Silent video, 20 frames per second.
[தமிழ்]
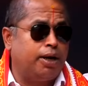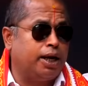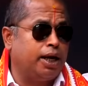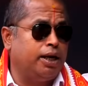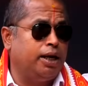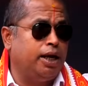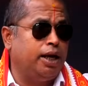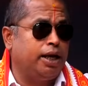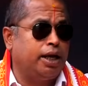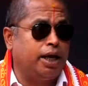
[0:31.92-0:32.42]

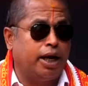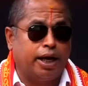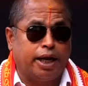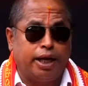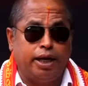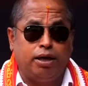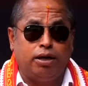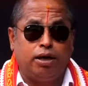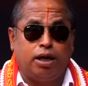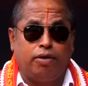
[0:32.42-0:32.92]
மனநிலைக்கு
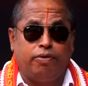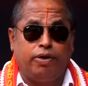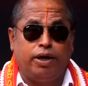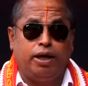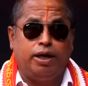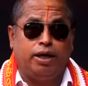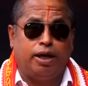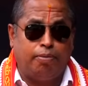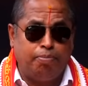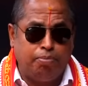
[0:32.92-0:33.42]
அடையணுன்னாவே
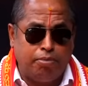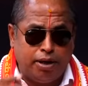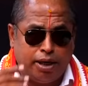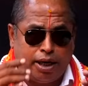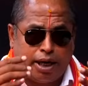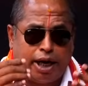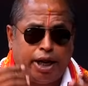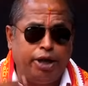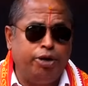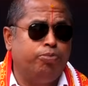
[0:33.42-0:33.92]
நம்ம
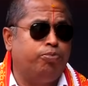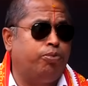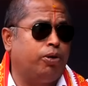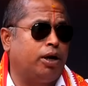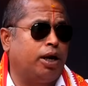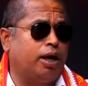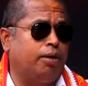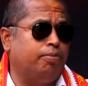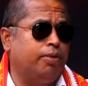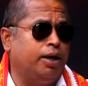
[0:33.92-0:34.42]
டிரைவ்
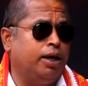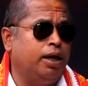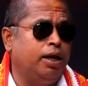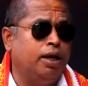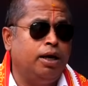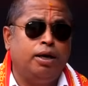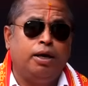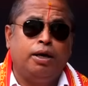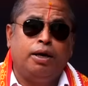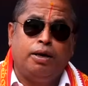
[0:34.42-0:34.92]
பண்ணாமல்
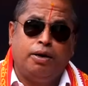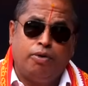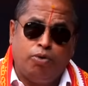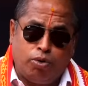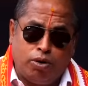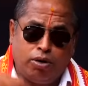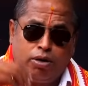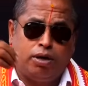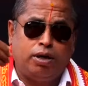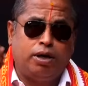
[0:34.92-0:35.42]

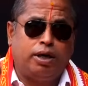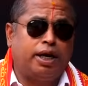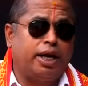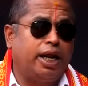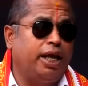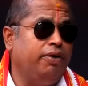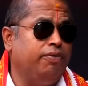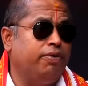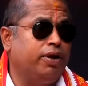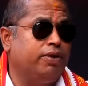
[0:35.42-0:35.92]
ஒரு
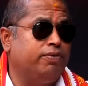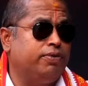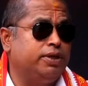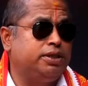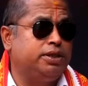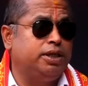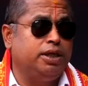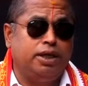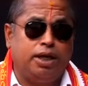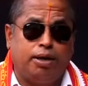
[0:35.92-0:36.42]
டிரைவரை
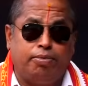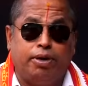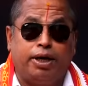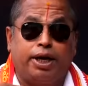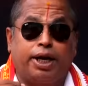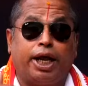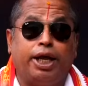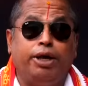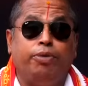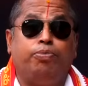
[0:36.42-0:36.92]
வச்சு நம்ம
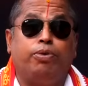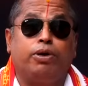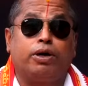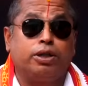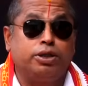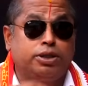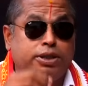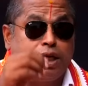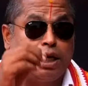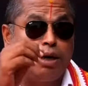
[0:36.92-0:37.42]
டிரைவ்
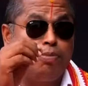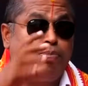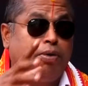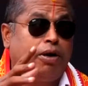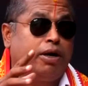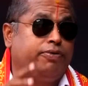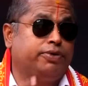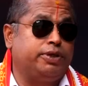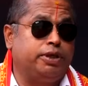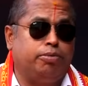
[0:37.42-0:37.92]
பண்ணுறது
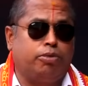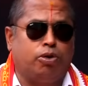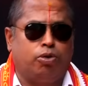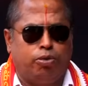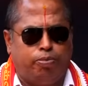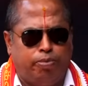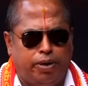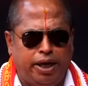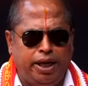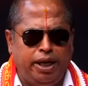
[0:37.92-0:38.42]
சிறப்பான விஷயம்
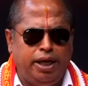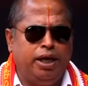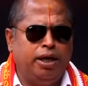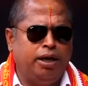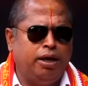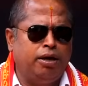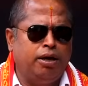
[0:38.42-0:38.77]
ஒரு பெரிய